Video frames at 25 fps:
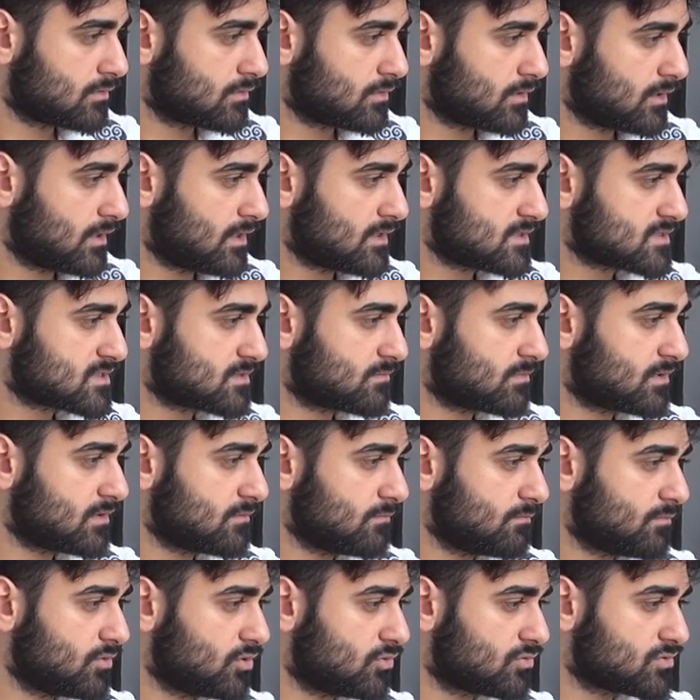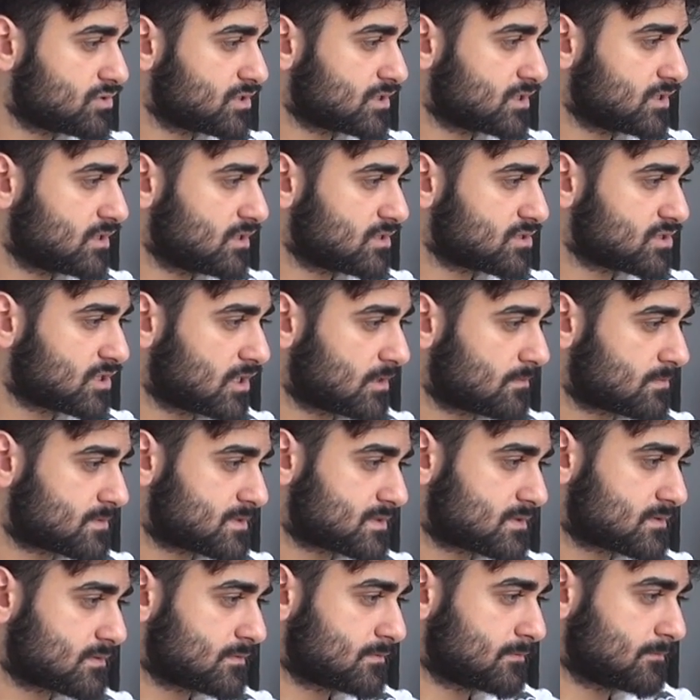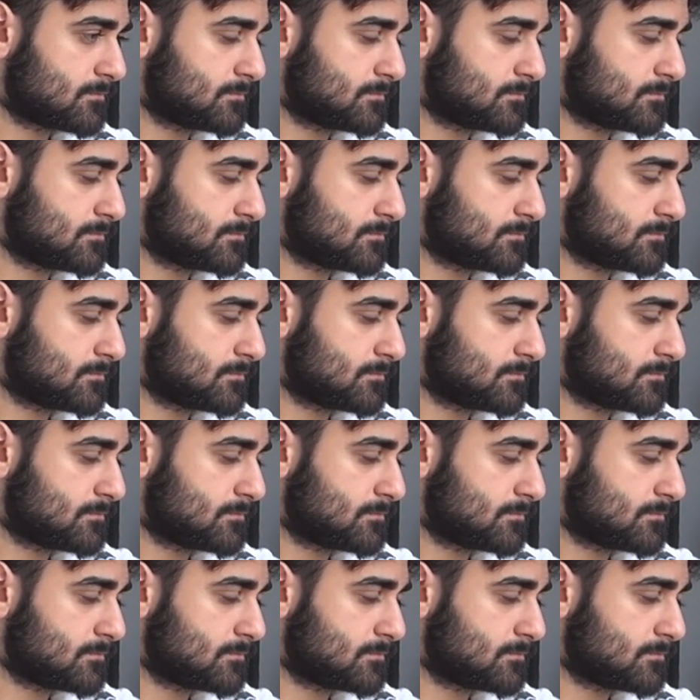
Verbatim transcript: Her zaman bir öncekiyle çarpsın.